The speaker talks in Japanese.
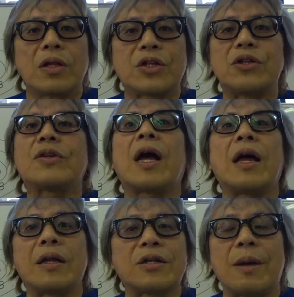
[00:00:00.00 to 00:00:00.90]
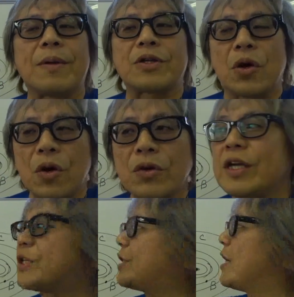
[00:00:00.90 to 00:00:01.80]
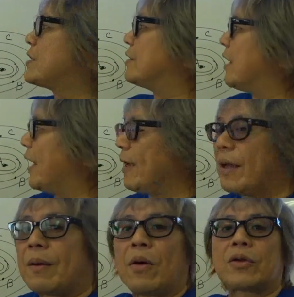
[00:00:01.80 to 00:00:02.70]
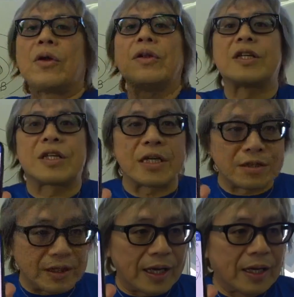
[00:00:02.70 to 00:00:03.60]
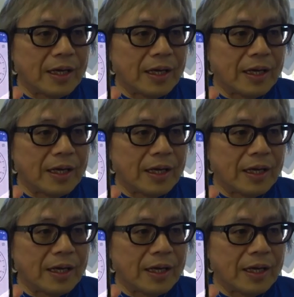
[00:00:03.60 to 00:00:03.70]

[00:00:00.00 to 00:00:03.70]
中間ちょちょうど1気圧ぐらいほとんど1気圧ぐらい